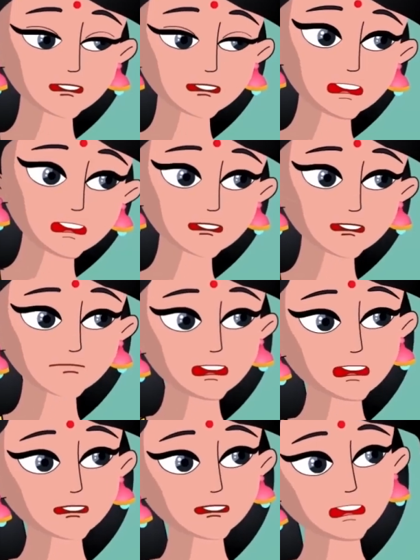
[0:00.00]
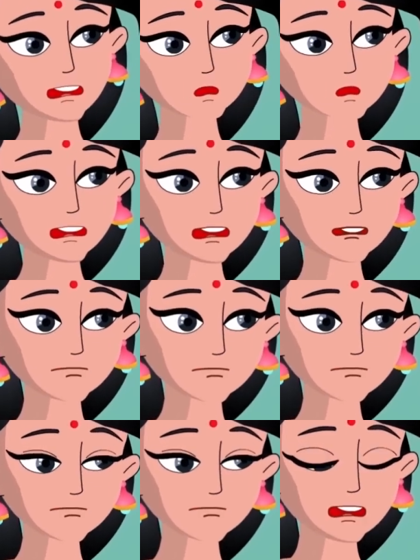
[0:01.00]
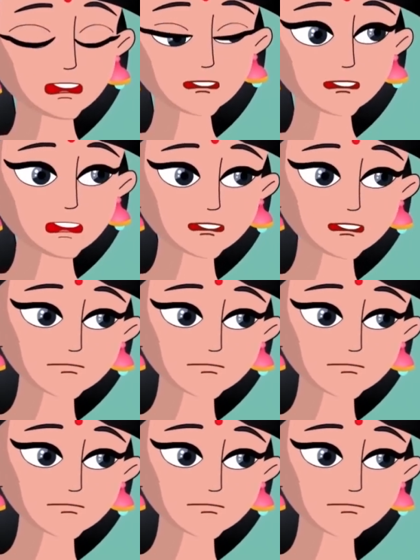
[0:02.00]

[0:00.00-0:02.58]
సరే అయితే మీరు చెప్పారు కాబట్టి